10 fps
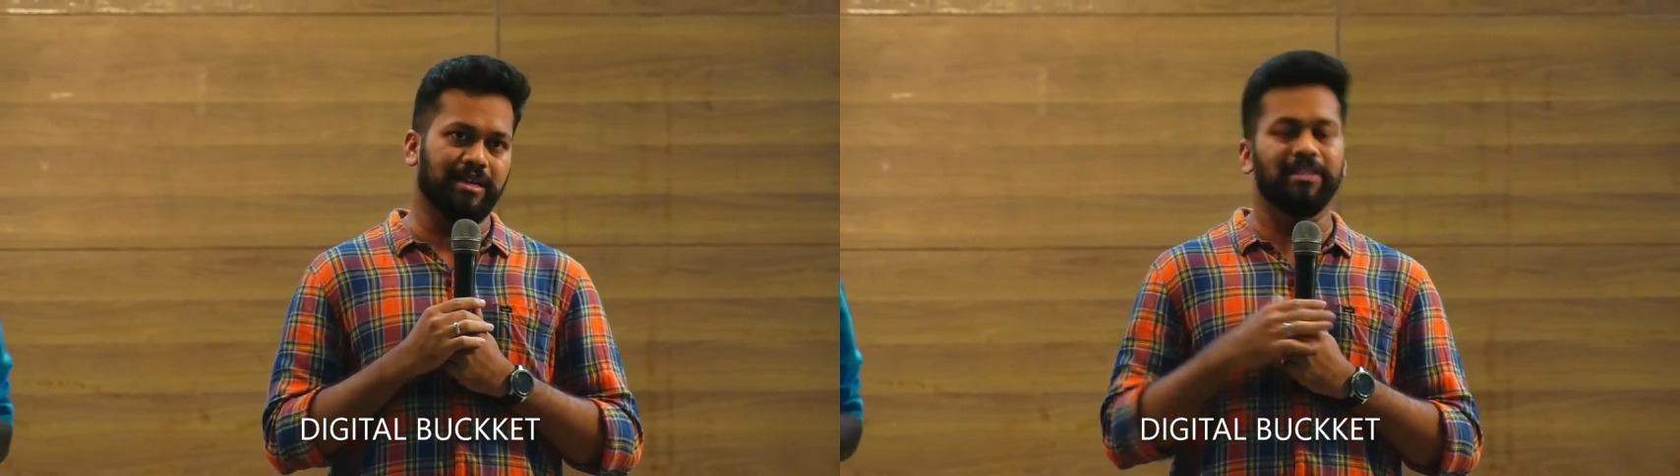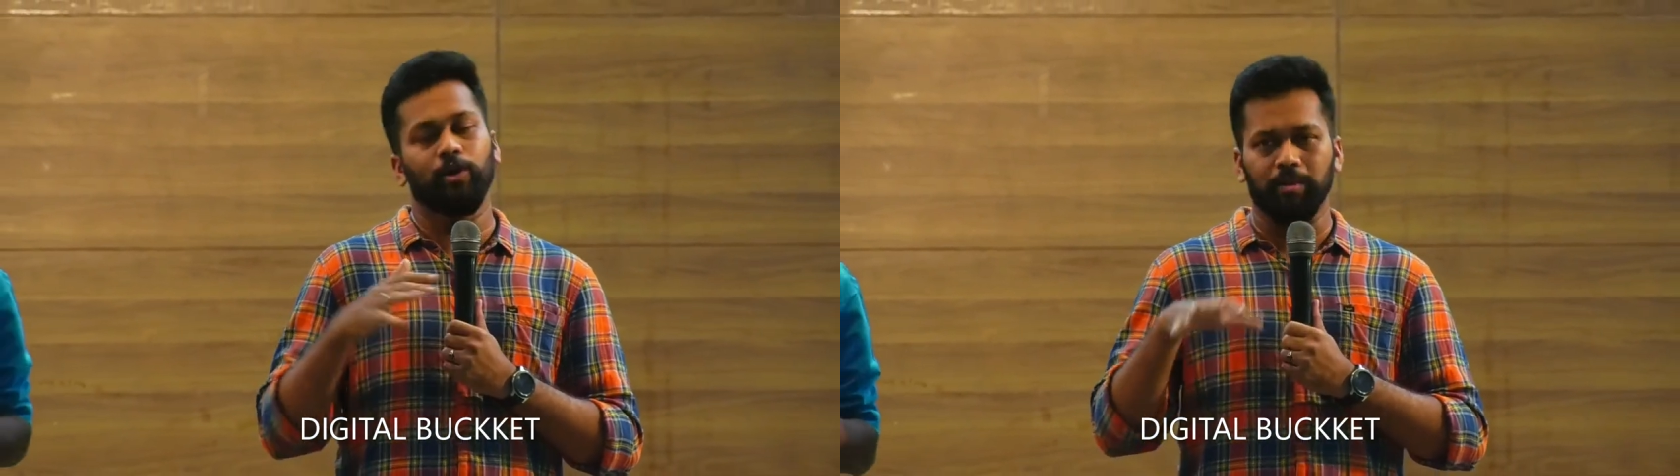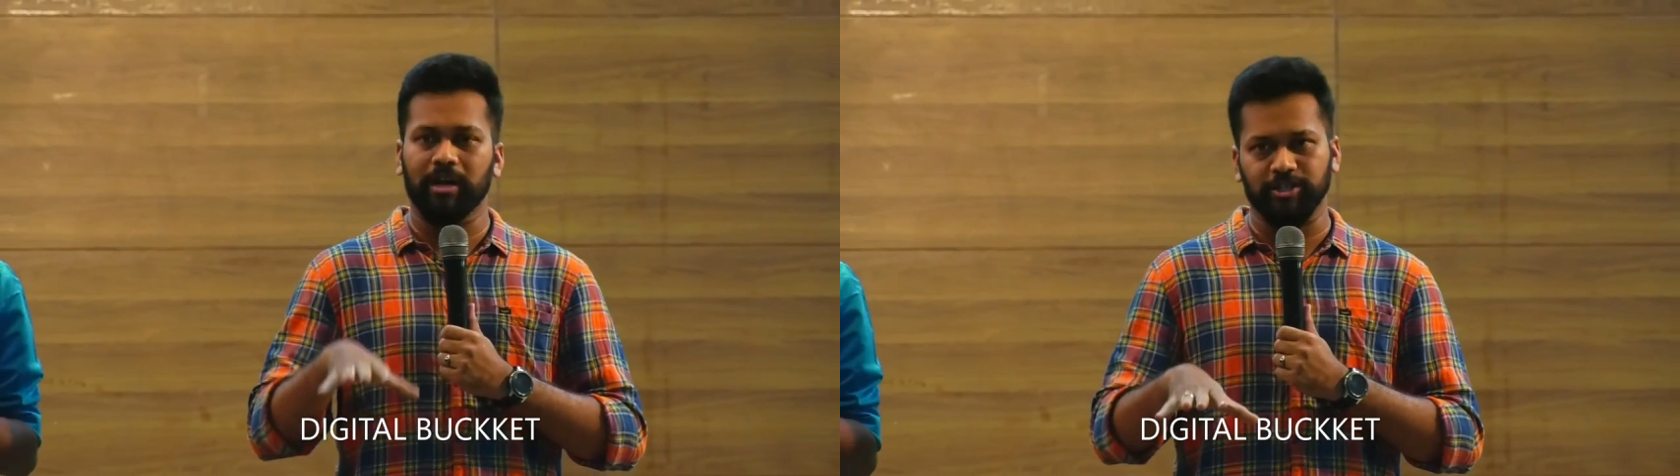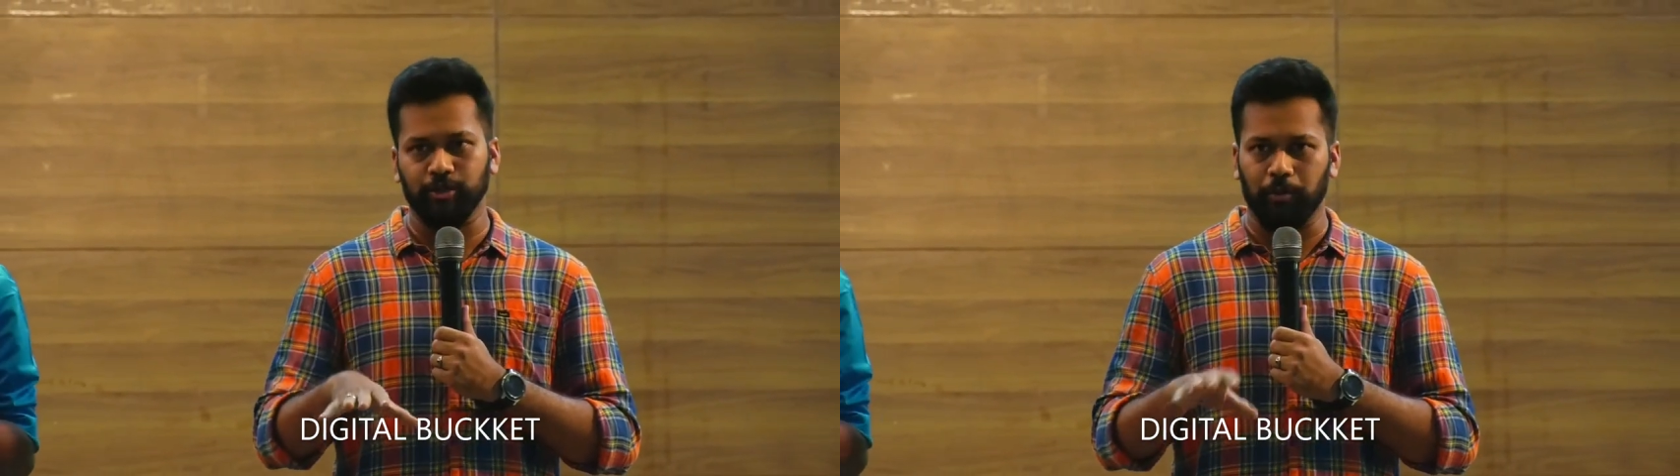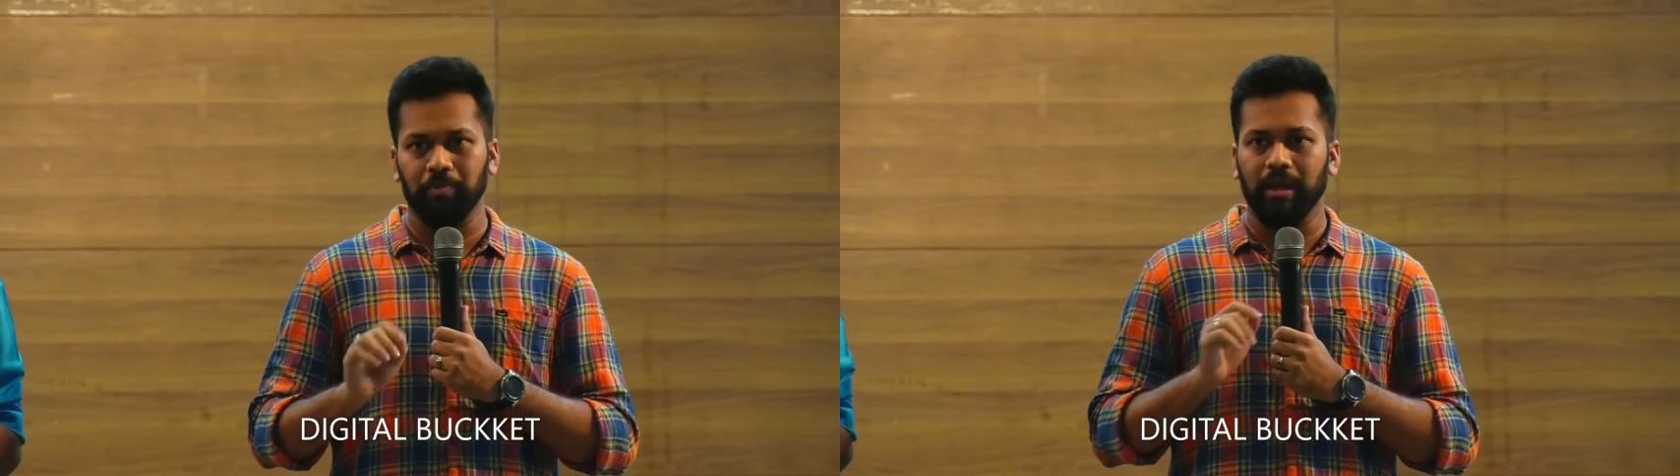இது ரொம்ப
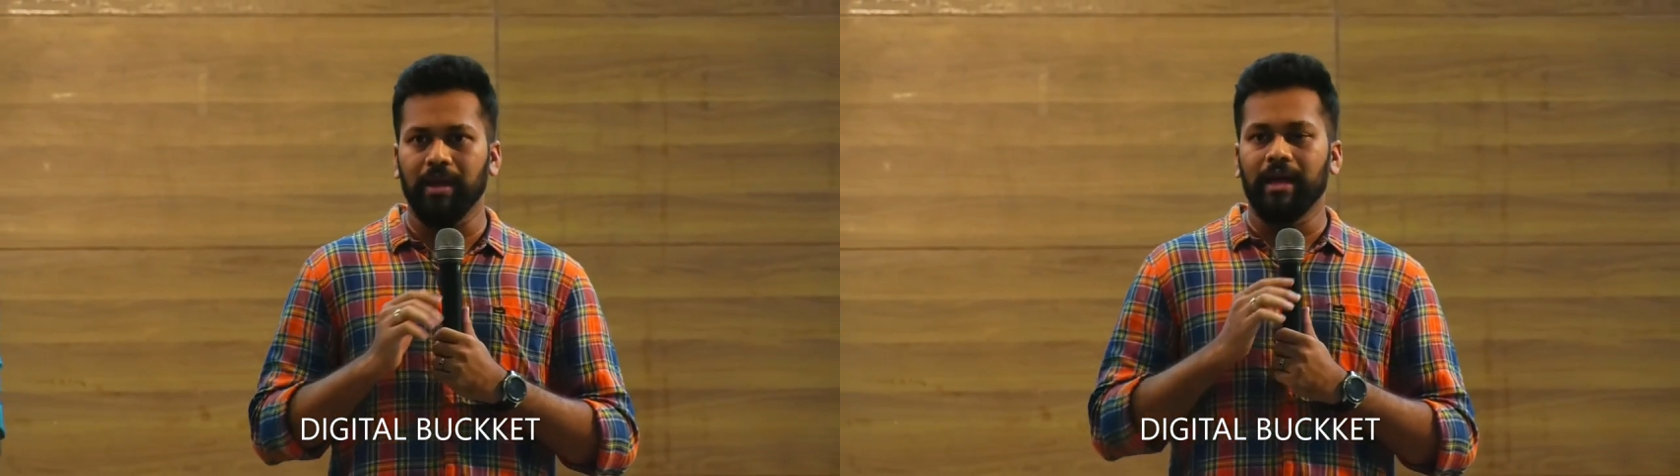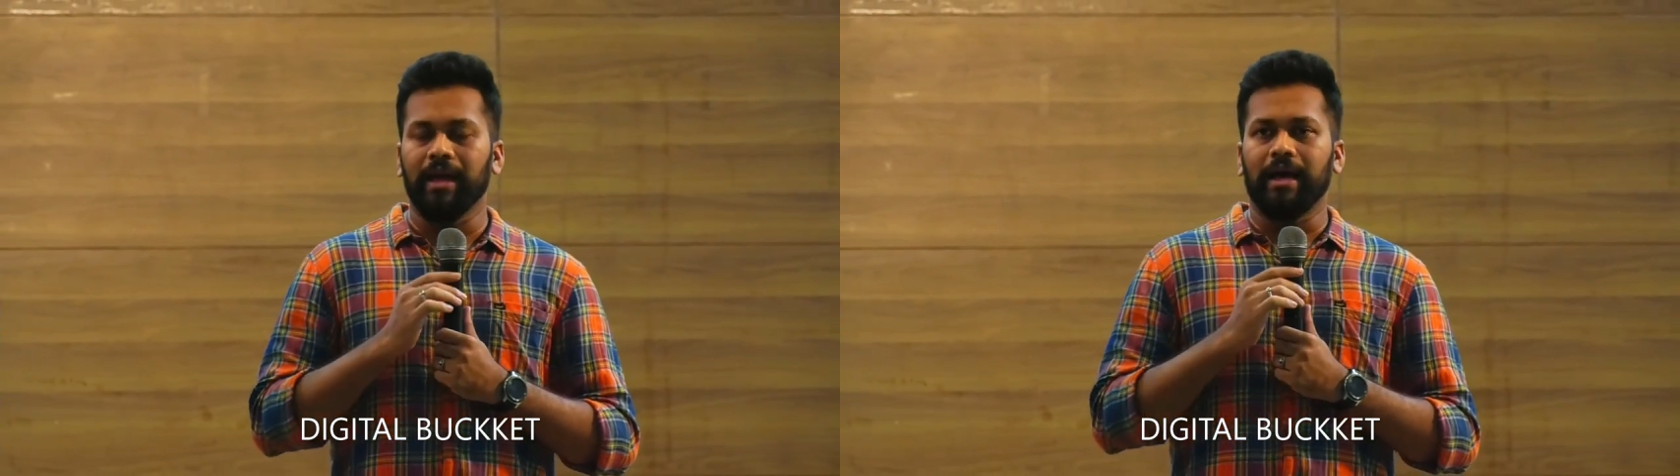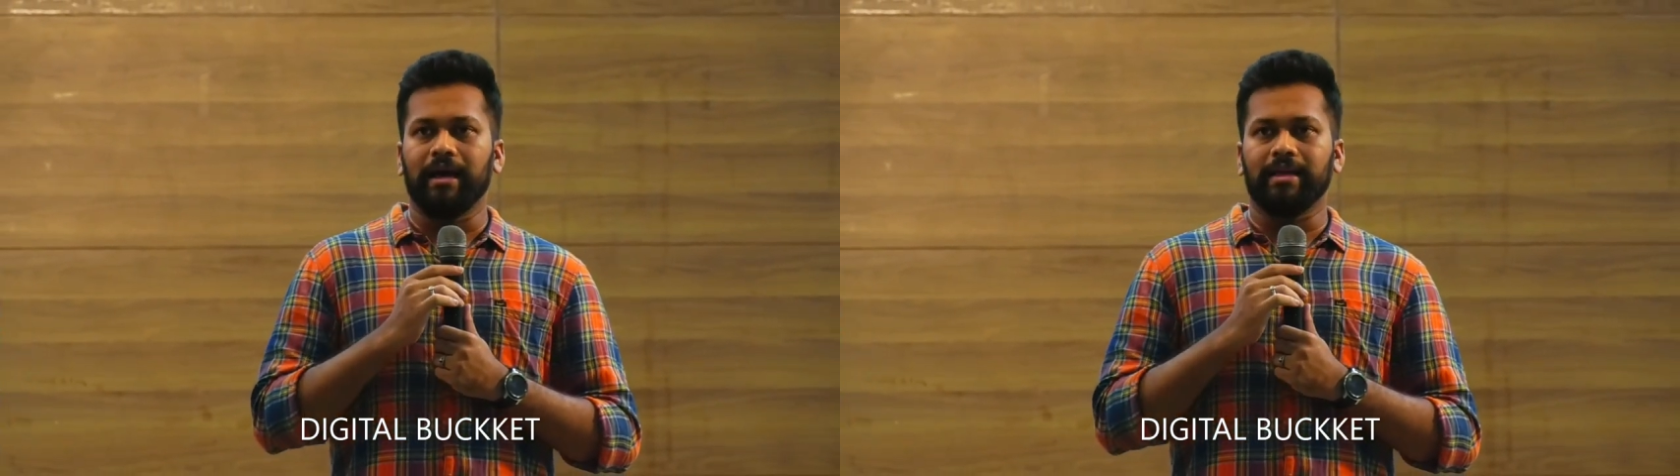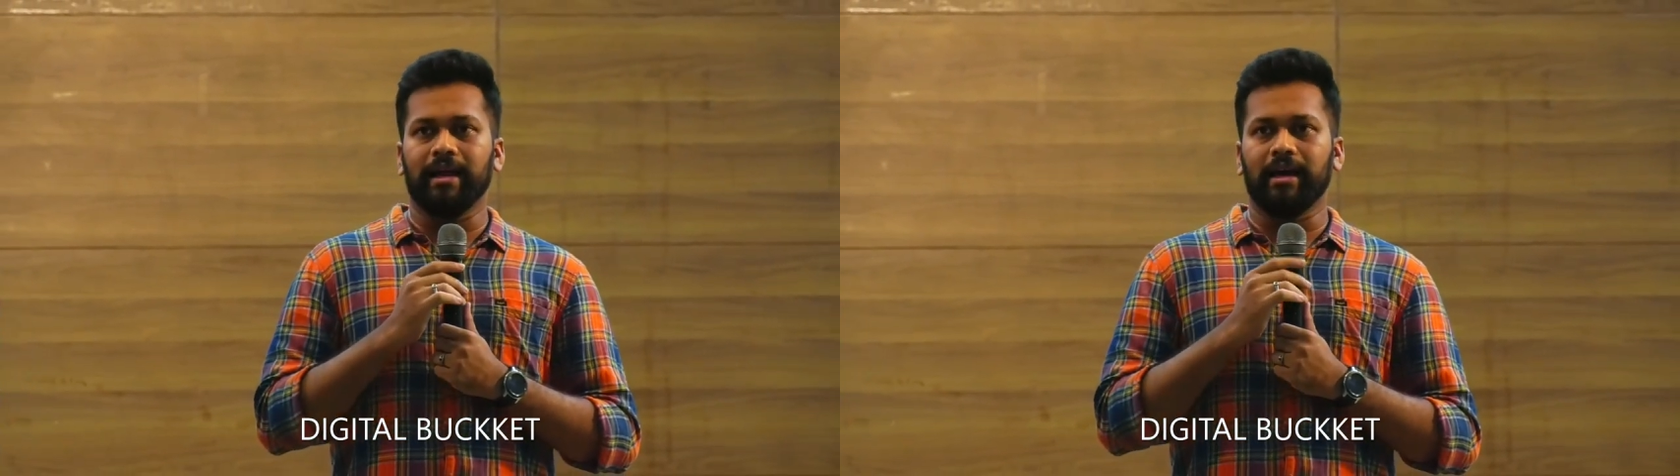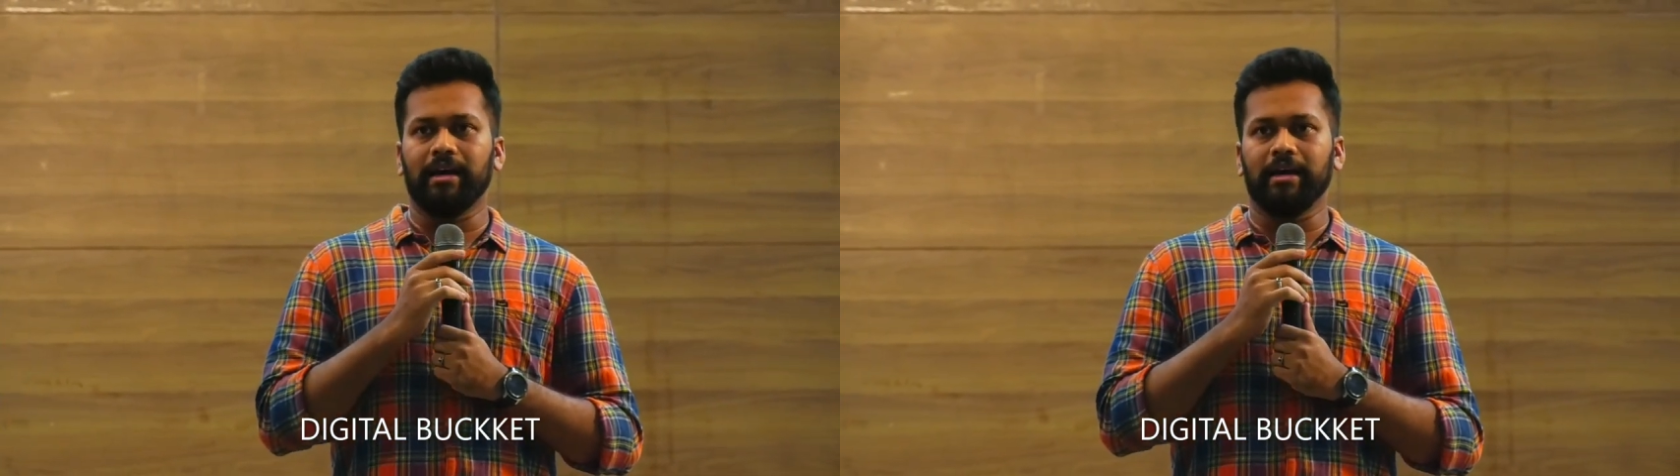கஷ்டம்
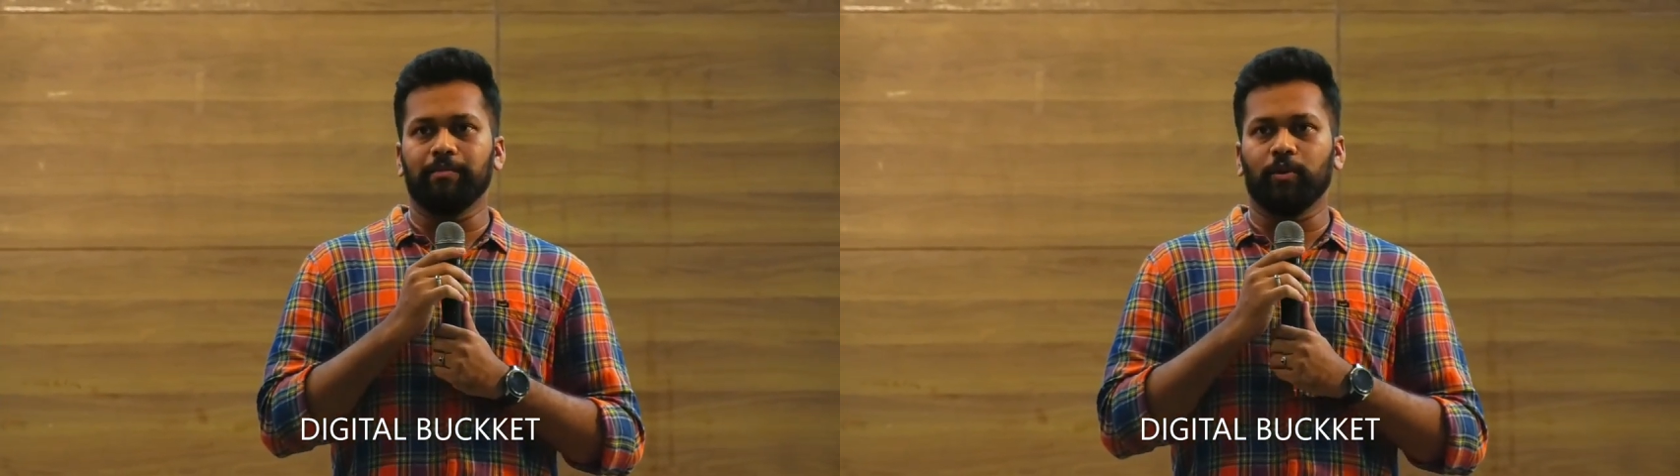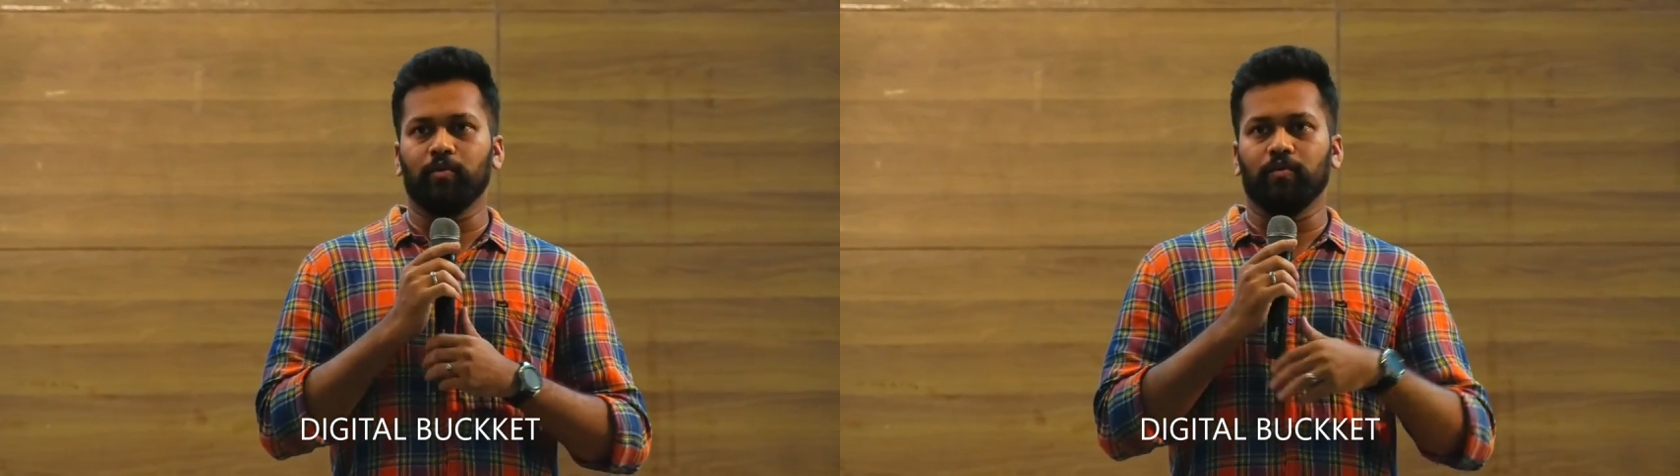ஏன்னா இப்போ